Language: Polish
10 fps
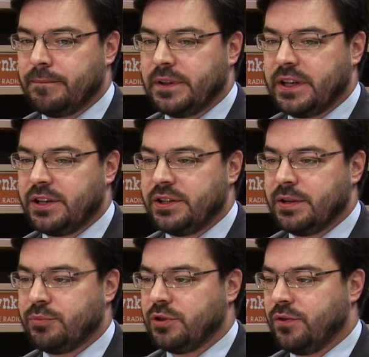
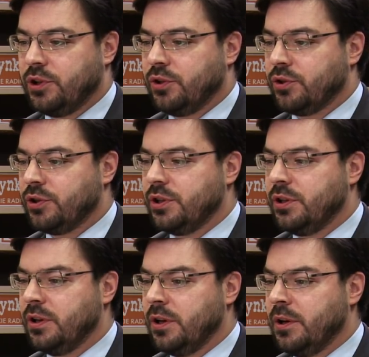granice
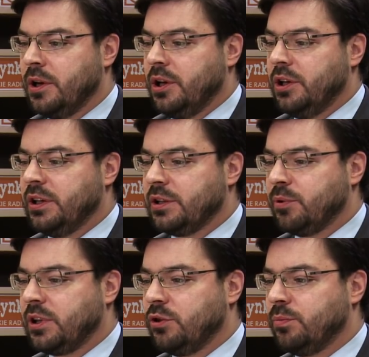przyzwoitości. I na
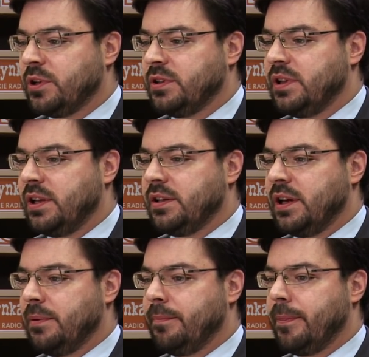spotkaniu
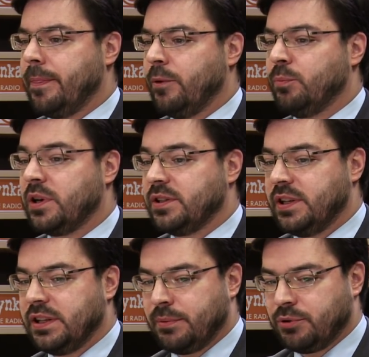prezydenta, u
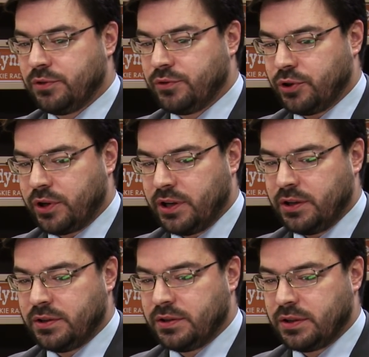prezydenta
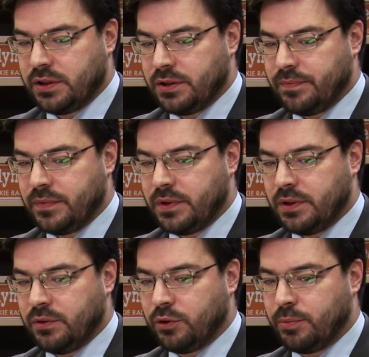przedwczoraj z
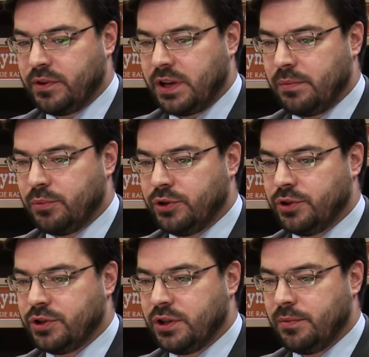ugrupowaniami
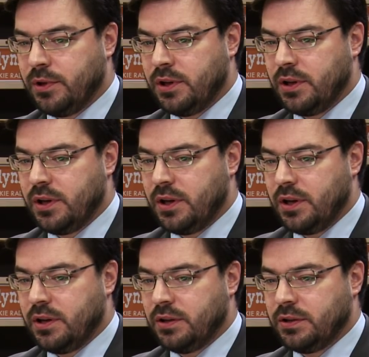politycznymi
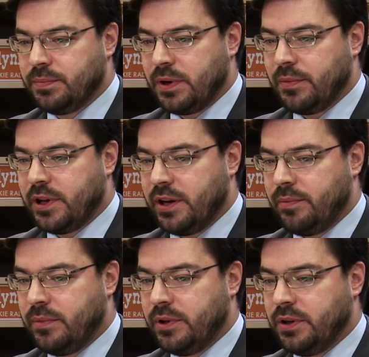i z
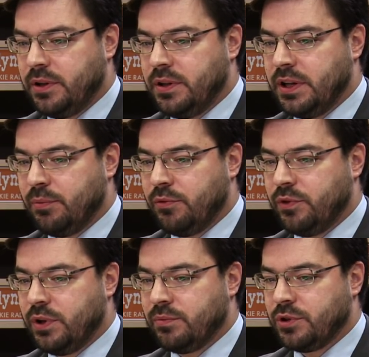premierem, ja
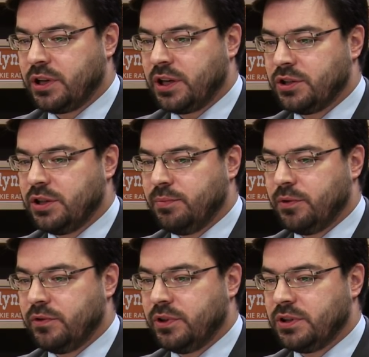mówiłem, że każdy
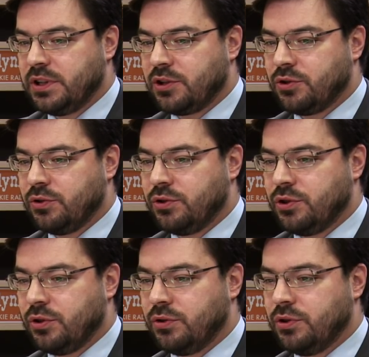powinien
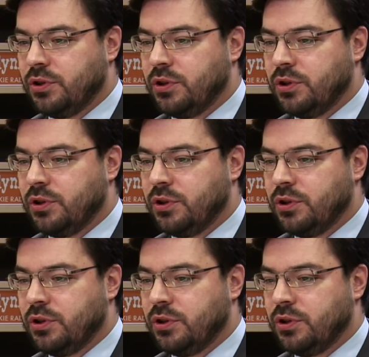zacząć od